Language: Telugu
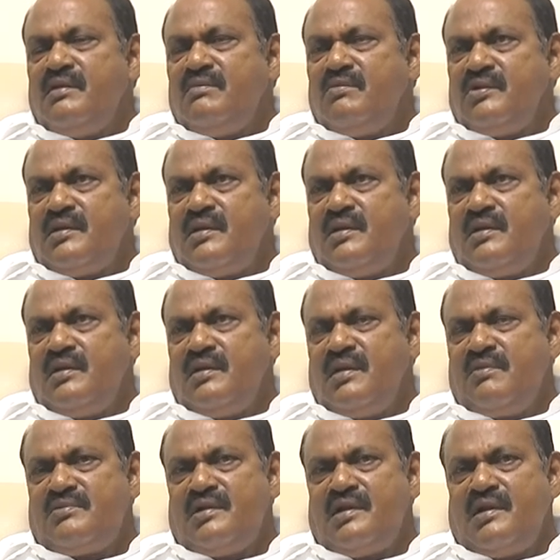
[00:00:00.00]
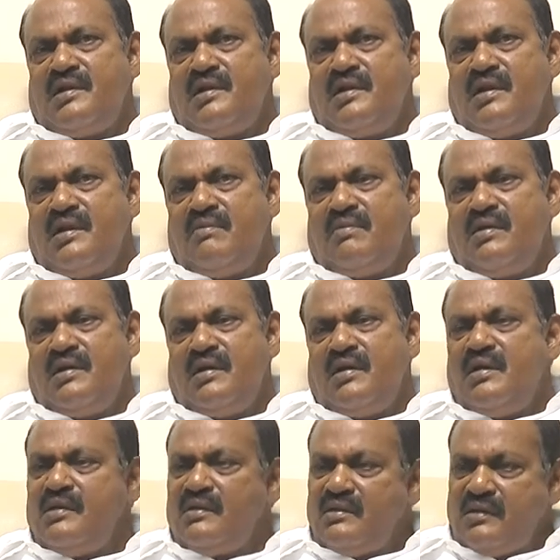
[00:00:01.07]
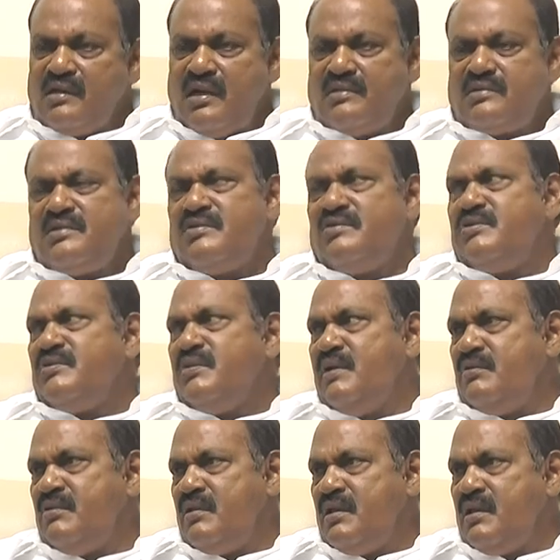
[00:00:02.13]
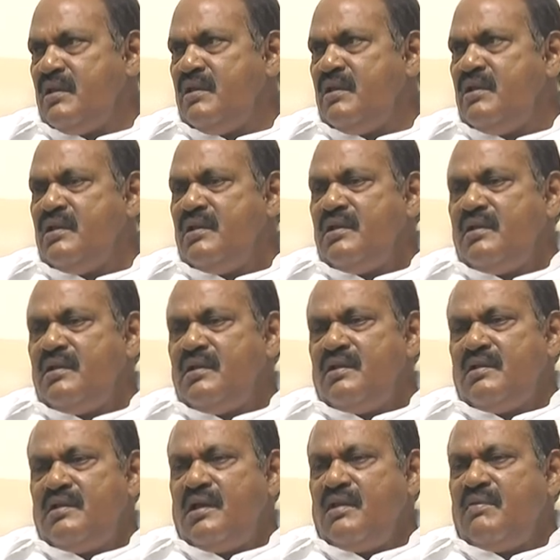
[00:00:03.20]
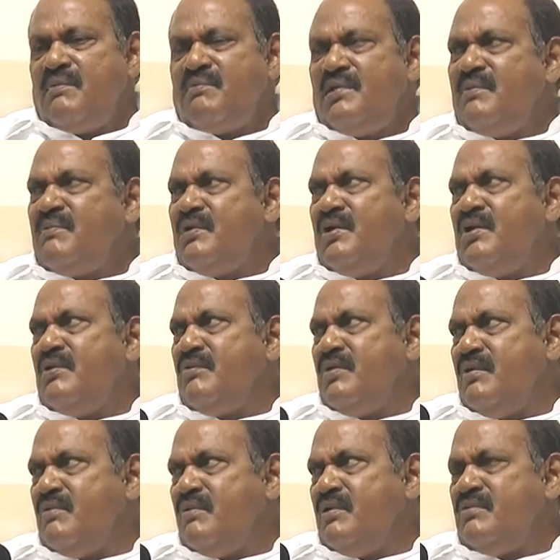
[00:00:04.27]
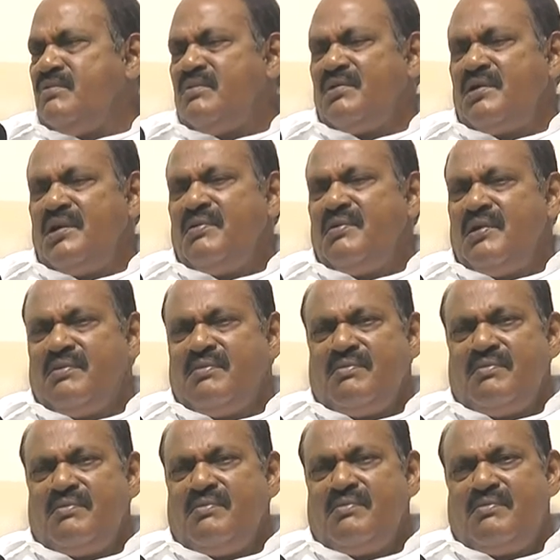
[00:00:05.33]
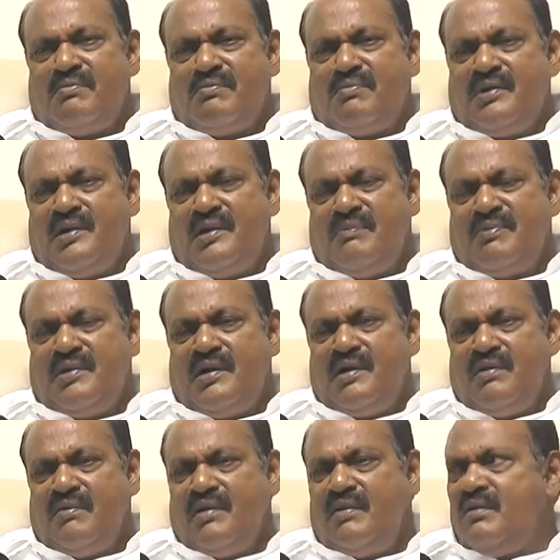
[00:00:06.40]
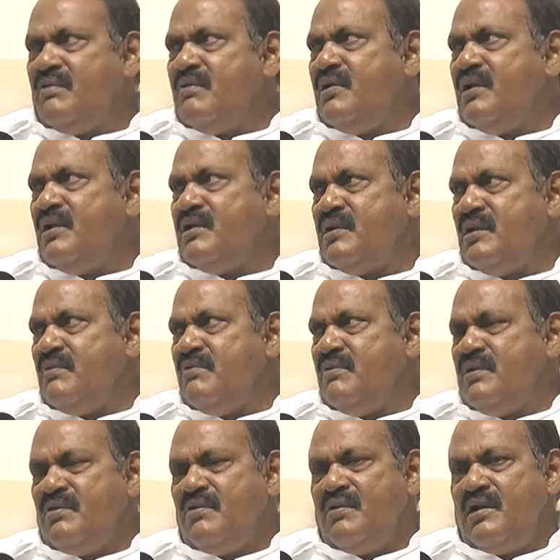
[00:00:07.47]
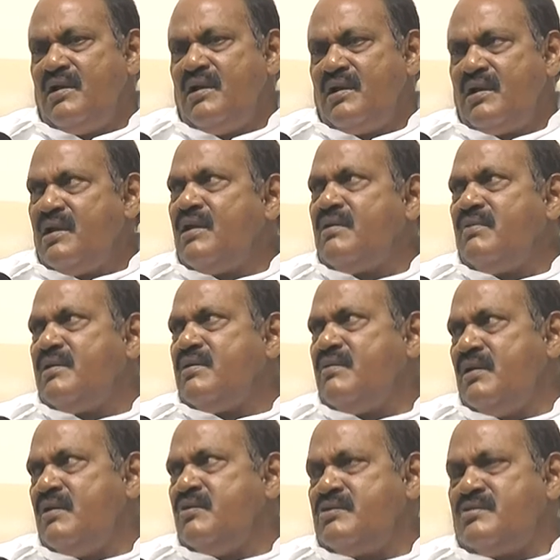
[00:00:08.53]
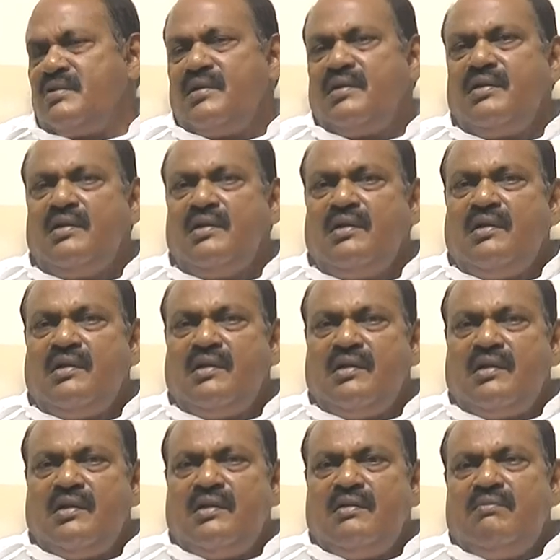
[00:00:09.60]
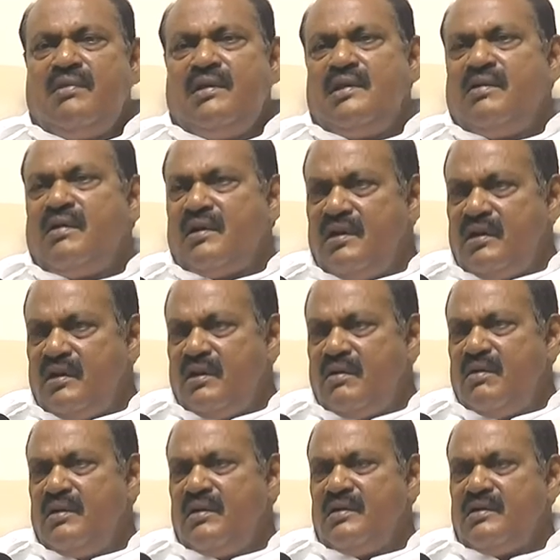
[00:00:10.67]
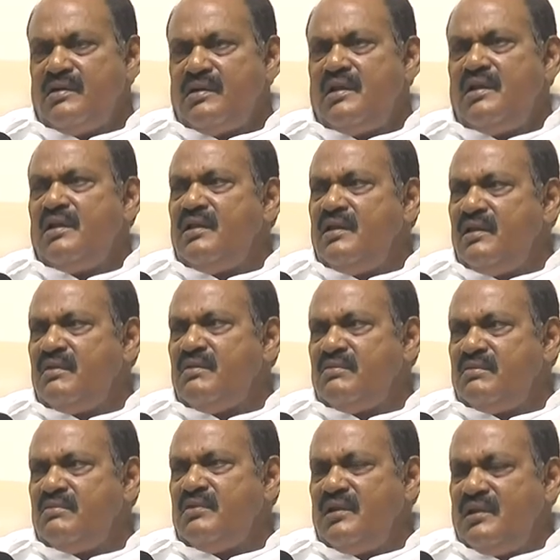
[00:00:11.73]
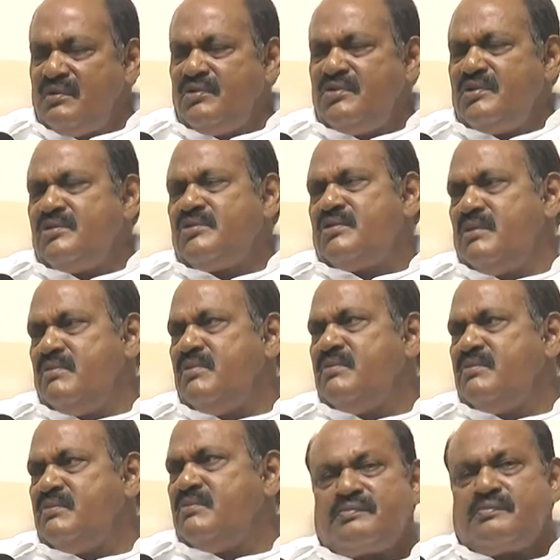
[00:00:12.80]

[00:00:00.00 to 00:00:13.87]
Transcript: ముఖ్యంగా నిజాం సాగర్ కెనాల్ మా కాన్సెస్ నుంచి వెళుతున్నా దానివల్ల పెద్ద ప్రయోజనం కూడా ఏం లేదు కేవలం పది పన్నెండు వేలు ఇరవై వేల కిలో ఇరవై వేల ఎకరాలకు మాత్రం నీళ్ళు వస్తున్నాయి మిగతా వాడికి నీరు రావాలి అనేది ఇంకా కృషి చేస్తున్నాం మేము